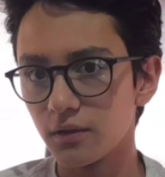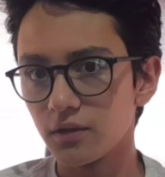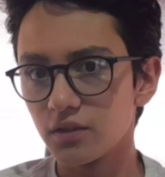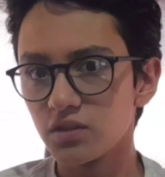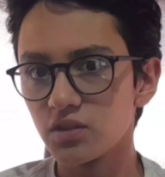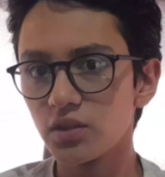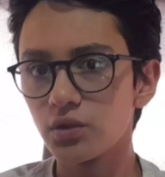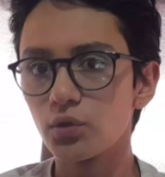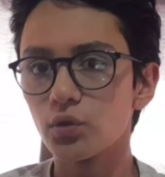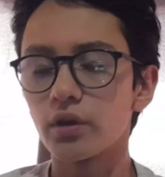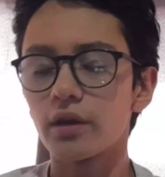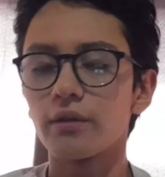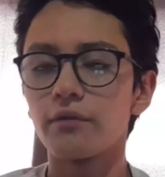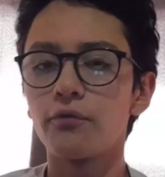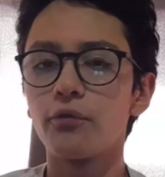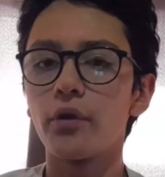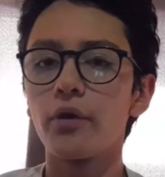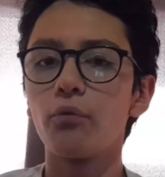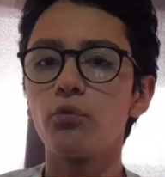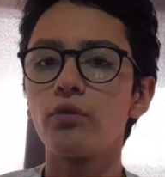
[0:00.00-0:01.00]
Siento que
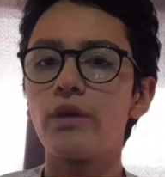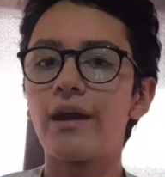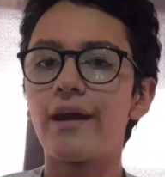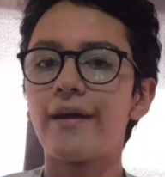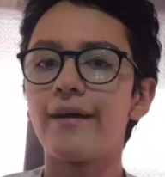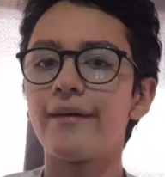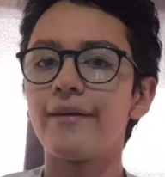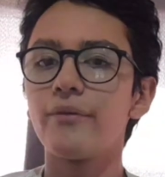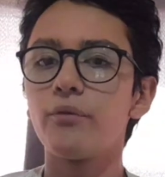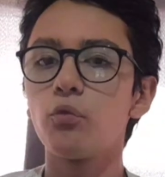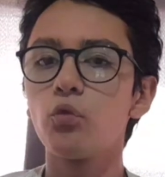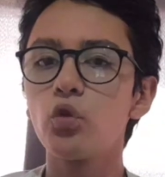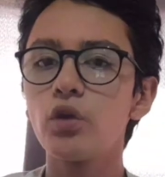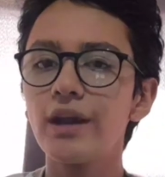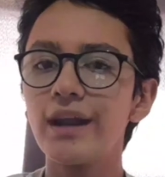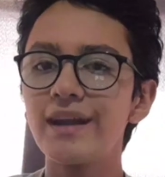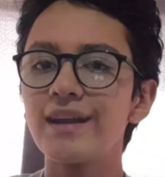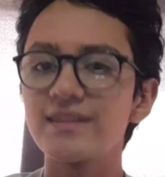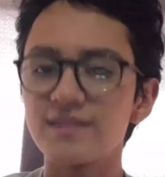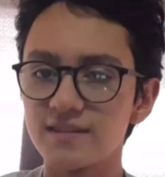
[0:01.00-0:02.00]
fue una, un
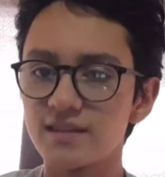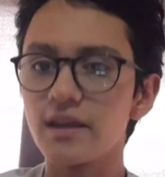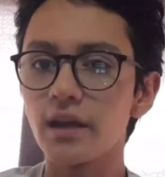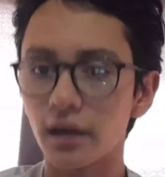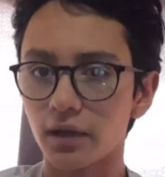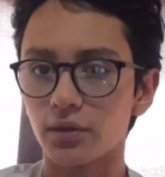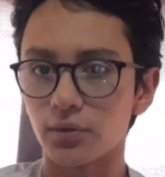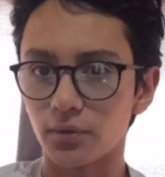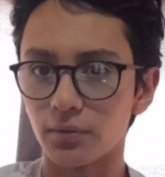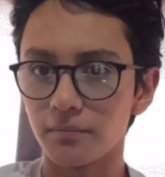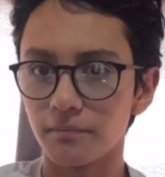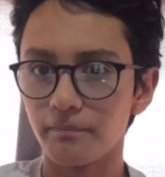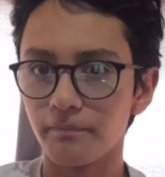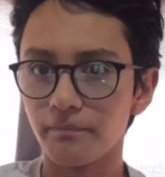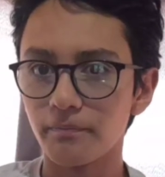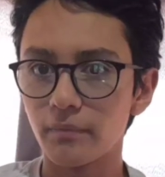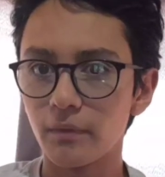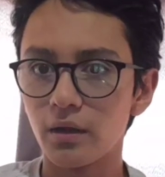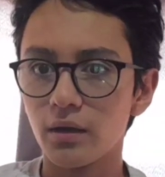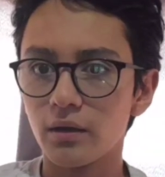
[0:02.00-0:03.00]
gran acierto
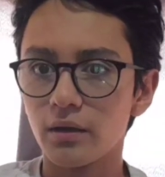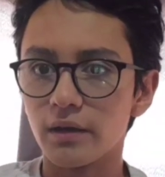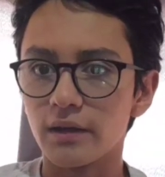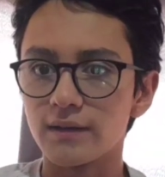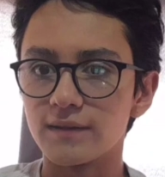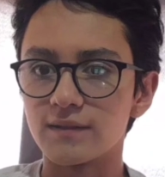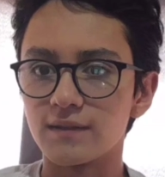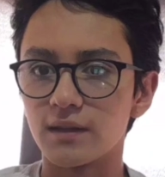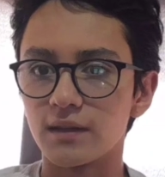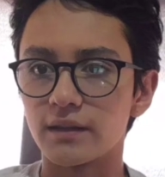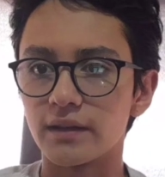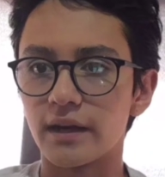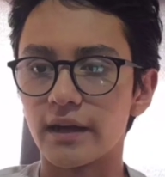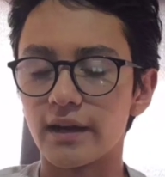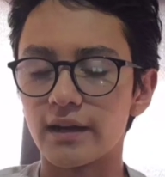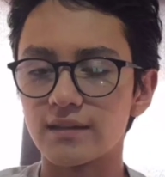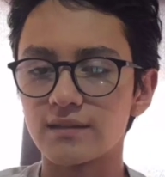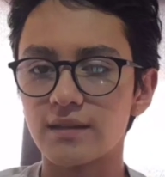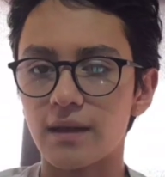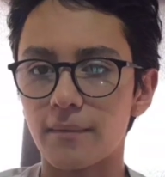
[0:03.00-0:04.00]
este, traer a
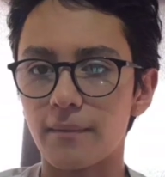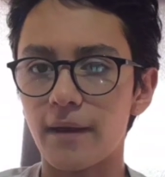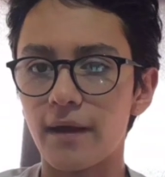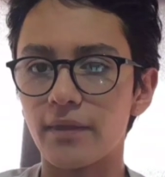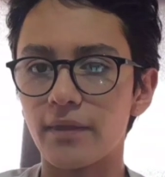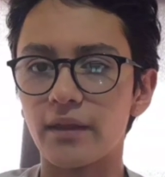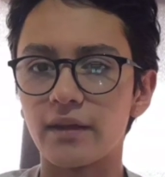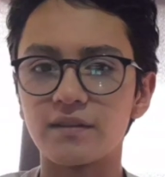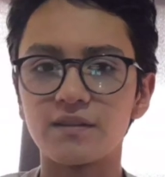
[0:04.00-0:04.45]
esta banda.